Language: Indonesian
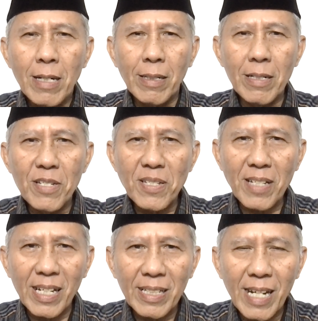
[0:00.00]

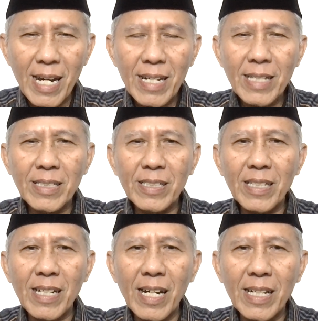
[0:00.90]
Kesadaran
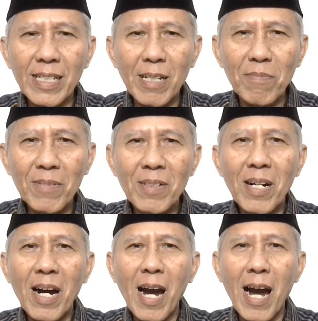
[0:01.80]
terhadap
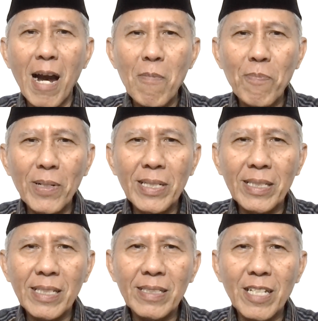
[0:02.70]
apa
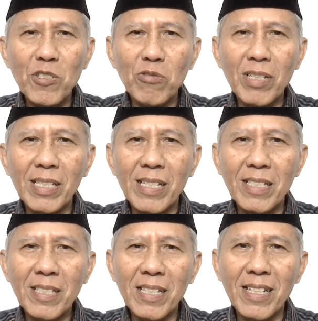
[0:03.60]
yang kita sudah
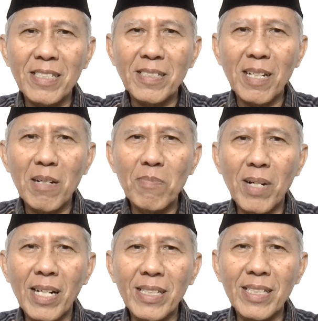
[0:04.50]
kerjakan
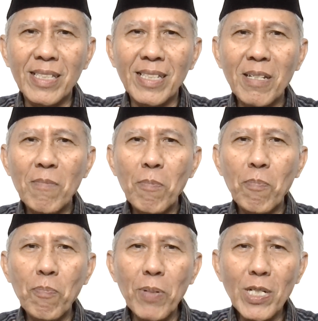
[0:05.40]
selama ini
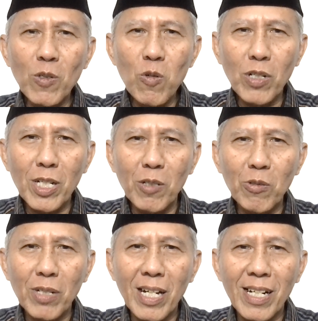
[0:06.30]
penuh
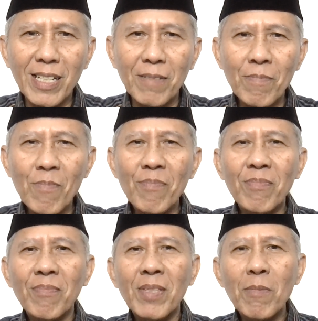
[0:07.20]
kekurangan,
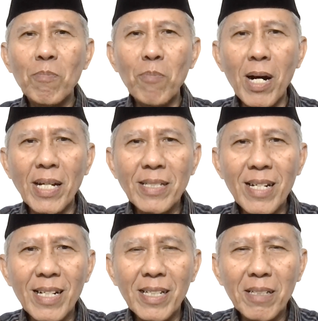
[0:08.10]

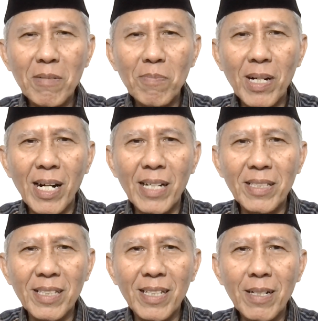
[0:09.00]
banyak kelemahannya,